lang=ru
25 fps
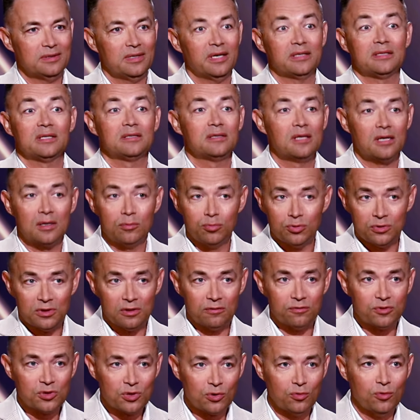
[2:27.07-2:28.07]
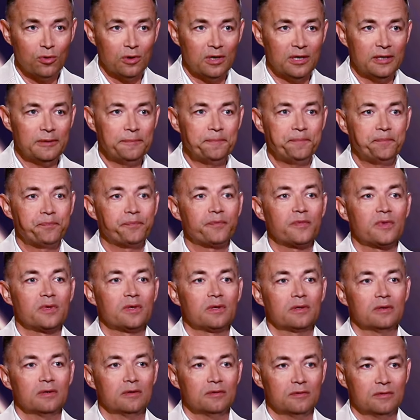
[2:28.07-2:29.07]
Я тогда работал в школе,
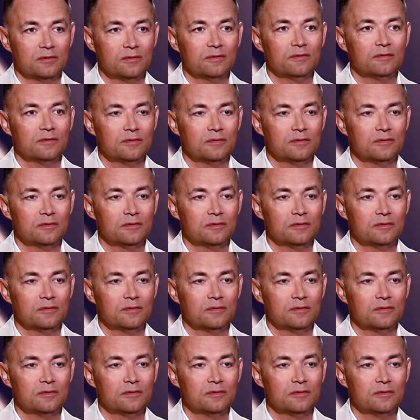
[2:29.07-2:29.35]
э,